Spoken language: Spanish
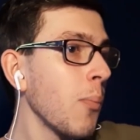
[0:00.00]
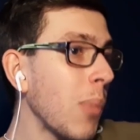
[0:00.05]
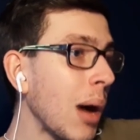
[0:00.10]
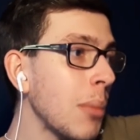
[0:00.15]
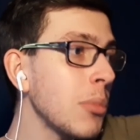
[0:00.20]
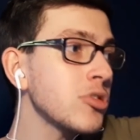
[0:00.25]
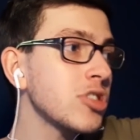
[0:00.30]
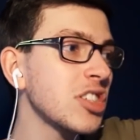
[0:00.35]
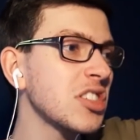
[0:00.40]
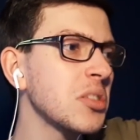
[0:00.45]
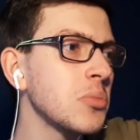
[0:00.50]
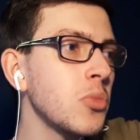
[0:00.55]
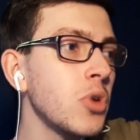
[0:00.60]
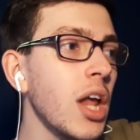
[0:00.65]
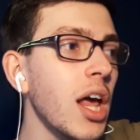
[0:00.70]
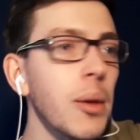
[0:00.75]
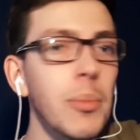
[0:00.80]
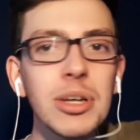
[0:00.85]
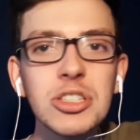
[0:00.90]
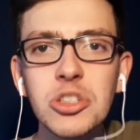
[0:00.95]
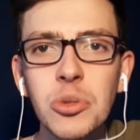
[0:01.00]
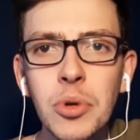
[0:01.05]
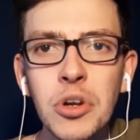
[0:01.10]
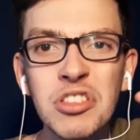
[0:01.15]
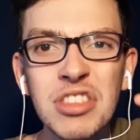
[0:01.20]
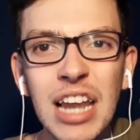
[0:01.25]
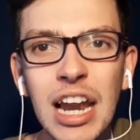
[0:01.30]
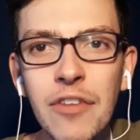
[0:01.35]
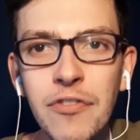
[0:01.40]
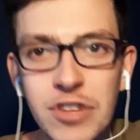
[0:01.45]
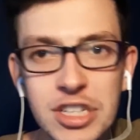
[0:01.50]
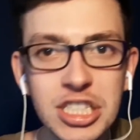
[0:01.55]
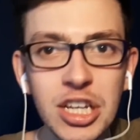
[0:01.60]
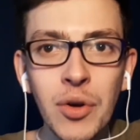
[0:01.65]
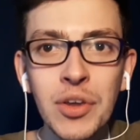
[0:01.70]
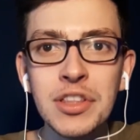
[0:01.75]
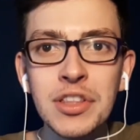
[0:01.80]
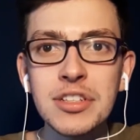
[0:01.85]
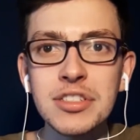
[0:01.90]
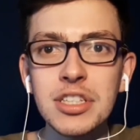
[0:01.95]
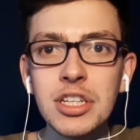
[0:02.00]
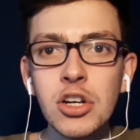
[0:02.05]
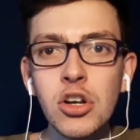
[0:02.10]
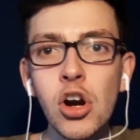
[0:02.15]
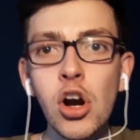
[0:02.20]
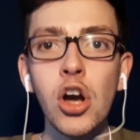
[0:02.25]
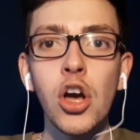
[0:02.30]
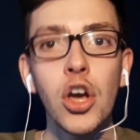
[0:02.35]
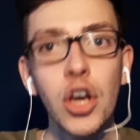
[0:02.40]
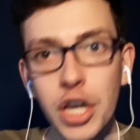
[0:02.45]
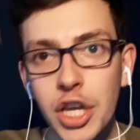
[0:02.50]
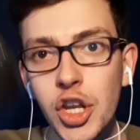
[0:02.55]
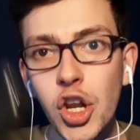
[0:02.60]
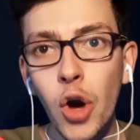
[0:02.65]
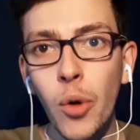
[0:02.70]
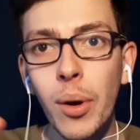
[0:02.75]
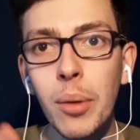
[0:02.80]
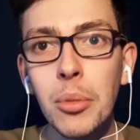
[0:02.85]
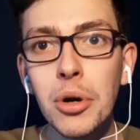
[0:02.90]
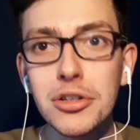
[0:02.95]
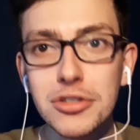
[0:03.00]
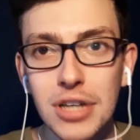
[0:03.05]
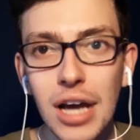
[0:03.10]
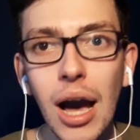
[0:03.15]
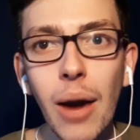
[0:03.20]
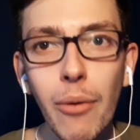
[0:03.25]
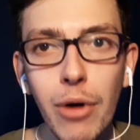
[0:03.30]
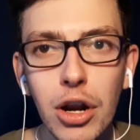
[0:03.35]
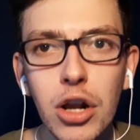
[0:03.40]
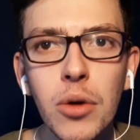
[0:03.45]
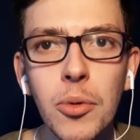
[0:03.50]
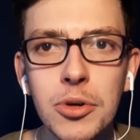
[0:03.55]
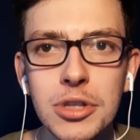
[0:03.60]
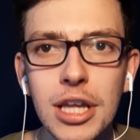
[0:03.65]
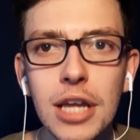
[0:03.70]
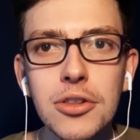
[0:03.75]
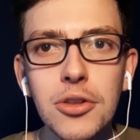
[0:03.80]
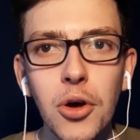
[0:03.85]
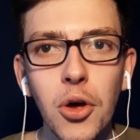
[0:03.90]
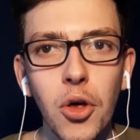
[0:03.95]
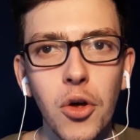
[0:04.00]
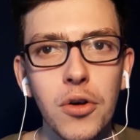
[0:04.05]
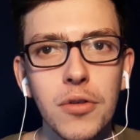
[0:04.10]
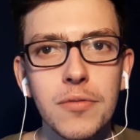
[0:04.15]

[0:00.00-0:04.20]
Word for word: Vamos a simular más o menos a la fecha 25 y nos vemos a ver cómo está todo